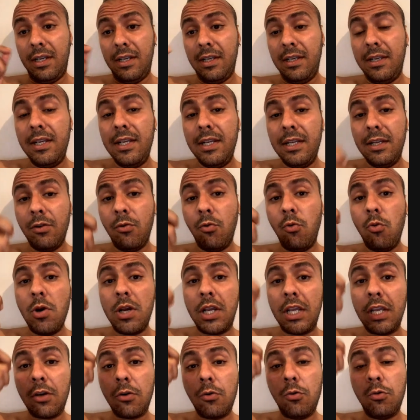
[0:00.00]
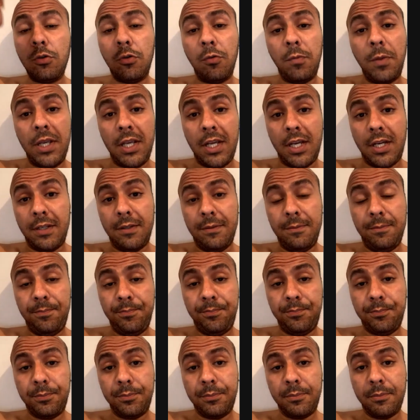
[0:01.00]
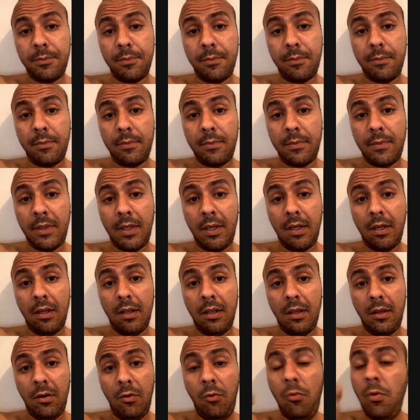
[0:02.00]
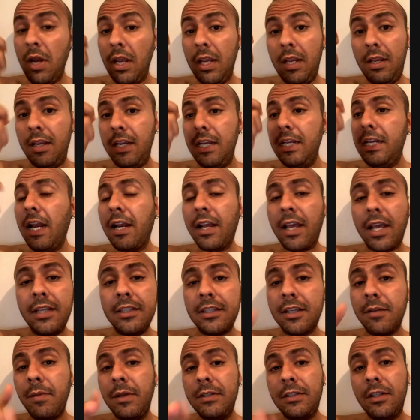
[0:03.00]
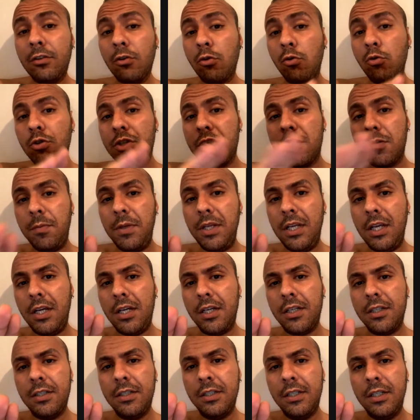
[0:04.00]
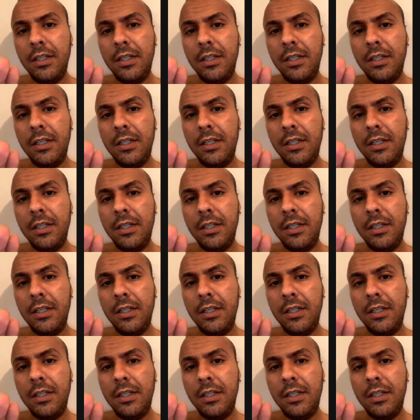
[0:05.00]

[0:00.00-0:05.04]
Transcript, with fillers: اللي هو كيقود بها هو الا لقاتك ما تقودش بها